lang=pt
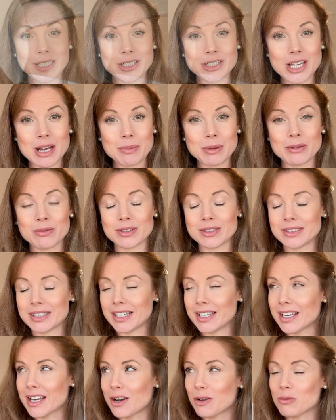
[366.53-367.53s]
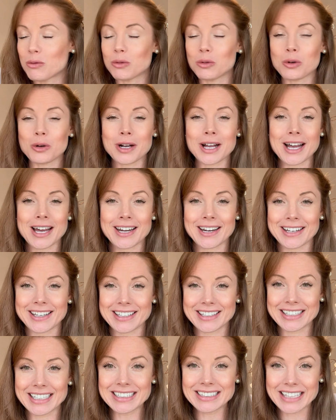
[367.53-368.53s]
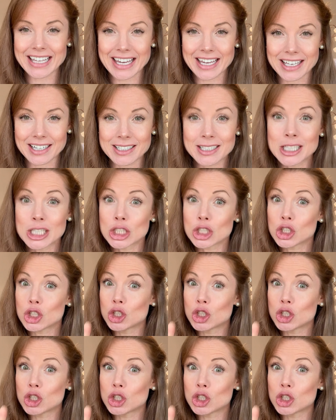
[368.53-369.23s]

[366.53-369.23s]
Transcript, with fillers: deixar para você em algum lugar aqui da tela